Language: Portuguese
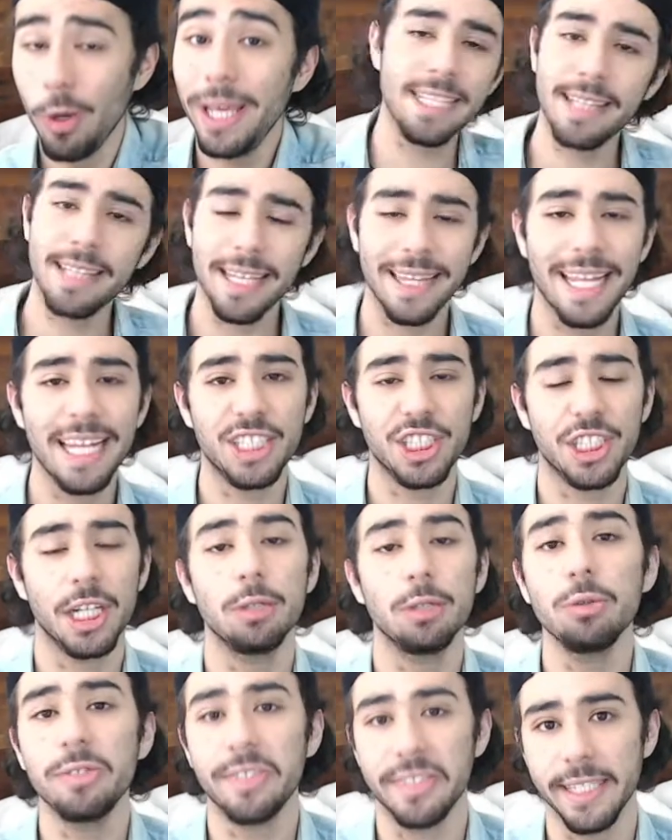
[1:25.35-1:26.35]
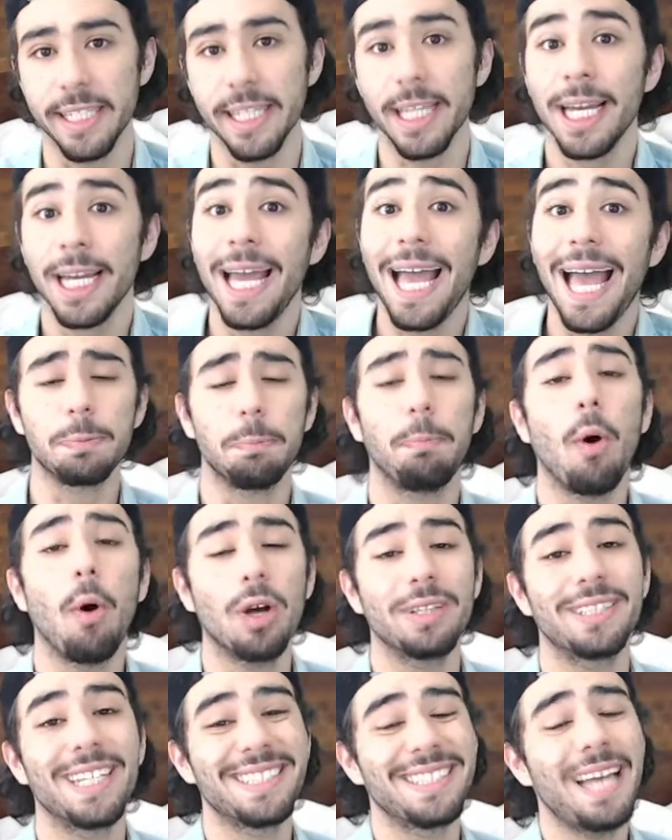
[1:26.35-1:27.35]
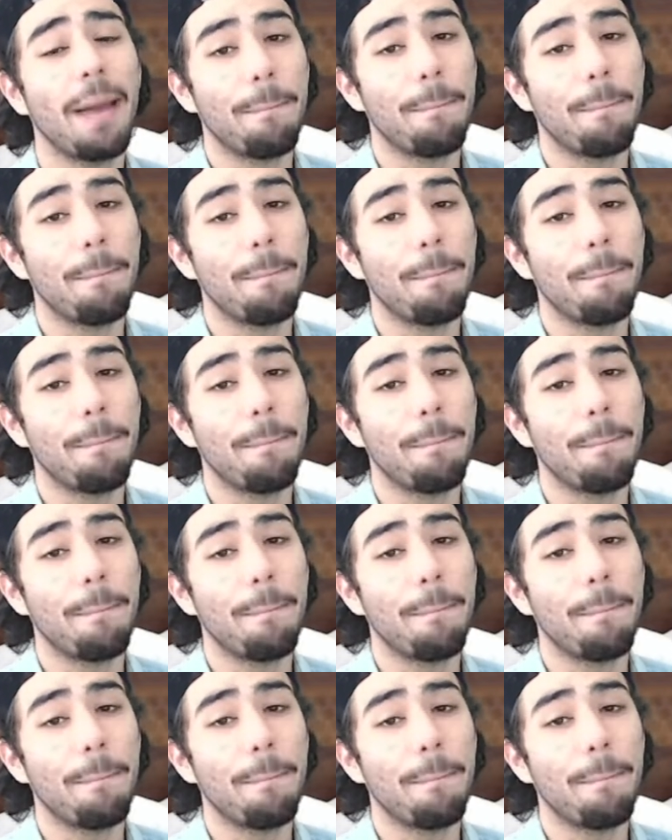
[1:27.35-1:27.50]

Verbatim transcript: Ele tá deixando sim as portas